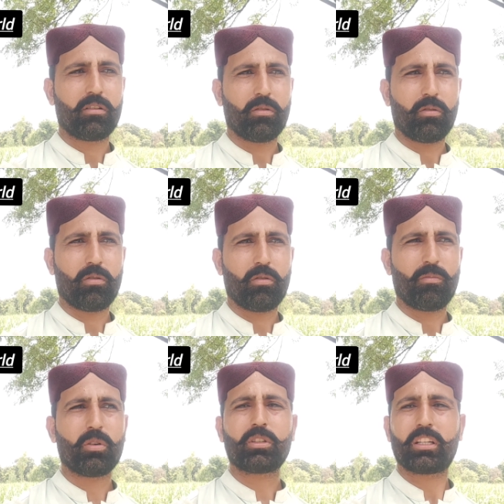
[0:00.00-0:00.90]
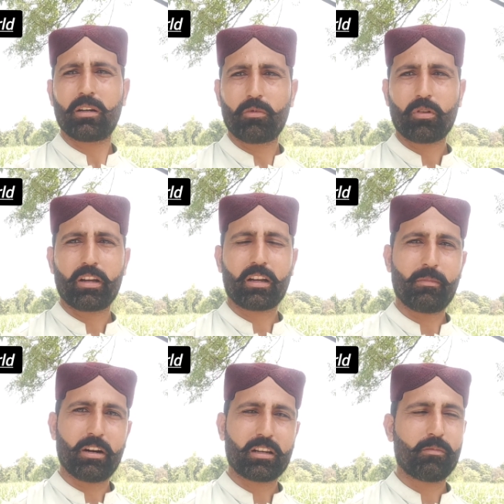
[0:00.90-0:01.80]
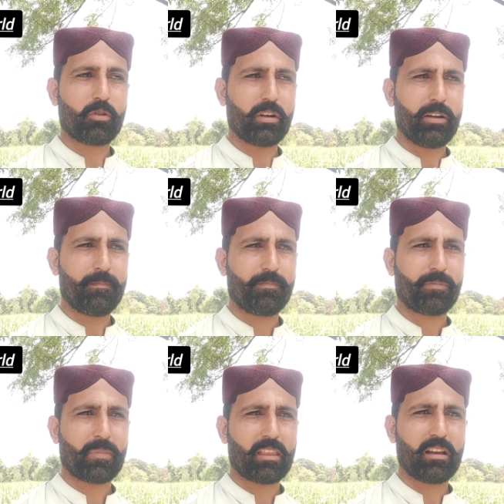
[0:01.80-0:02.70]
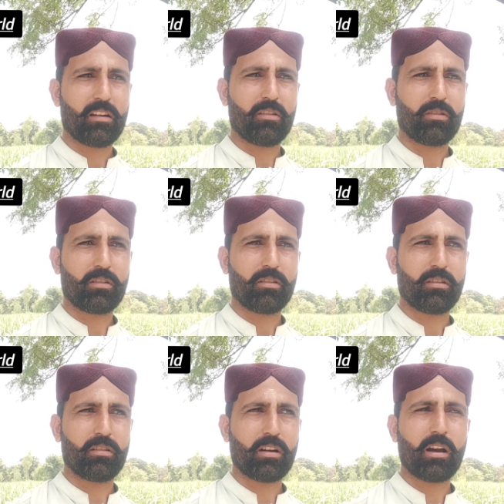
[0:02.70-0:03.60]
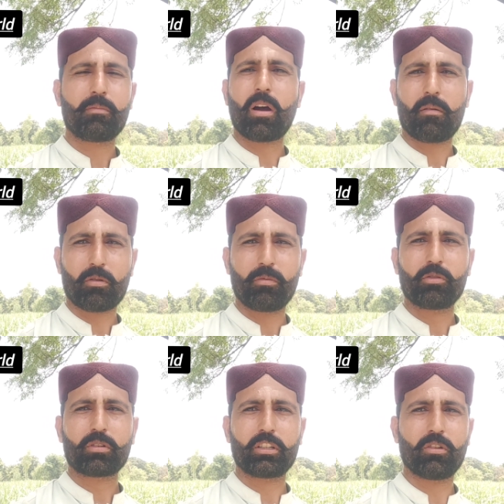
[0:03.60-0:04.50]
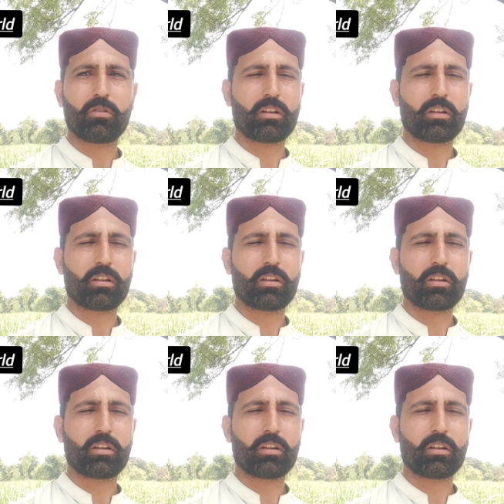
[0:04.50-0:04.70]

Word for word: तो बहुत ही अच्छा मुर्गा है कमाल का मुर्गा है और आप आपको भी उसका शौक